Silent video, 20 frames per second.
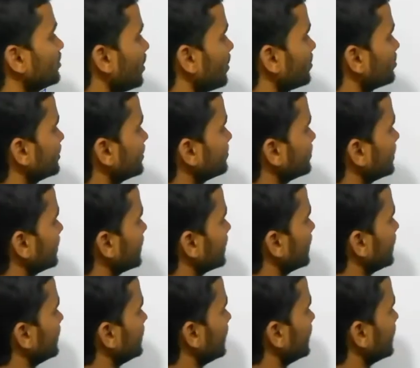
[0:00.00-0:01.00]
तो ऑप्शन में देखिए
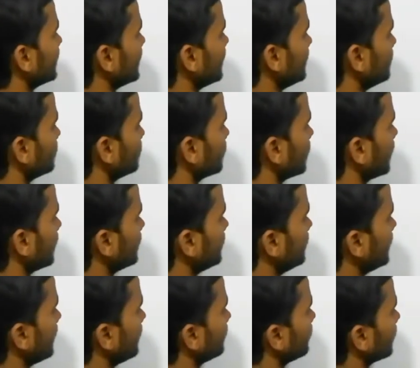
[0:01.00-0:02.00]
ये नहीं होगा
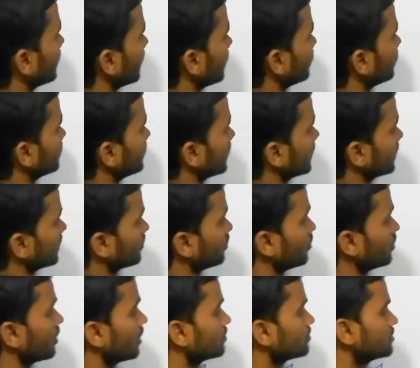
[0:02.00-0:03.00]
ये वाला हो जाएगा
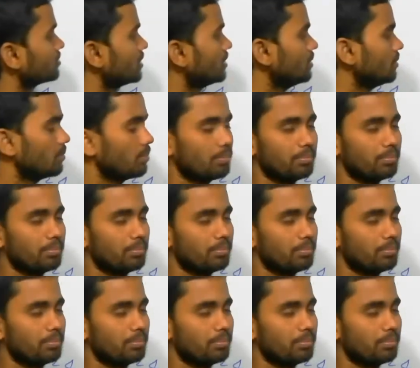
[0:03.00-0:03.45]
कौन ऑप्शन